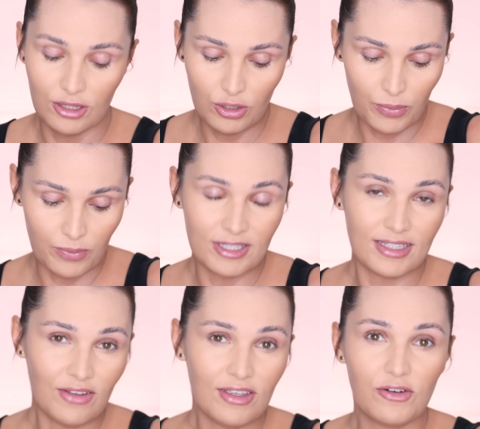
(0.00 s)
no
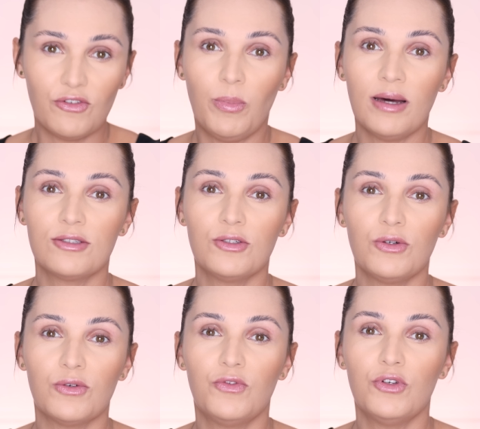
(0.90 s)
stawia go w
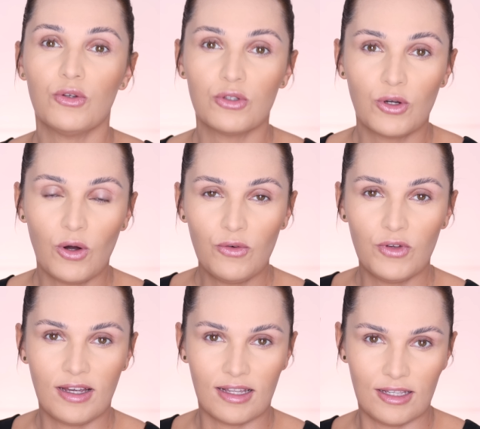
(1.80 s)
bardzo
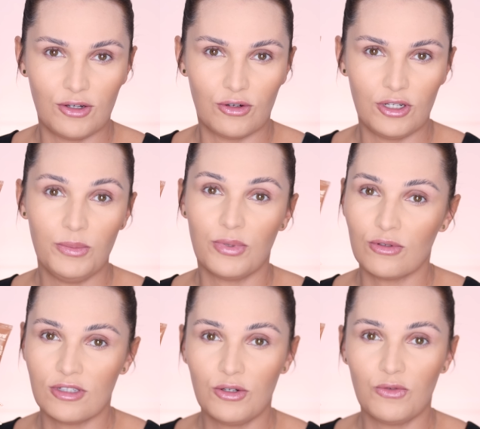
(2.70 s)
wyjątkowej kategorii
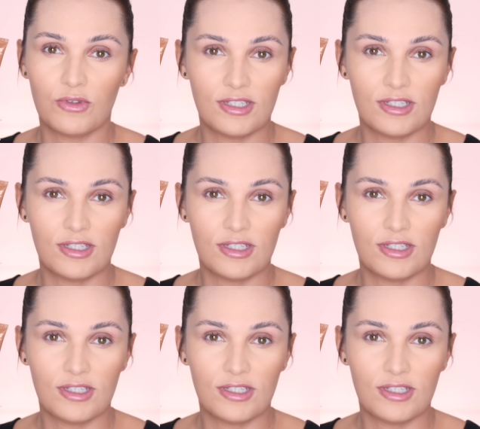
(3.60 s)
brązerów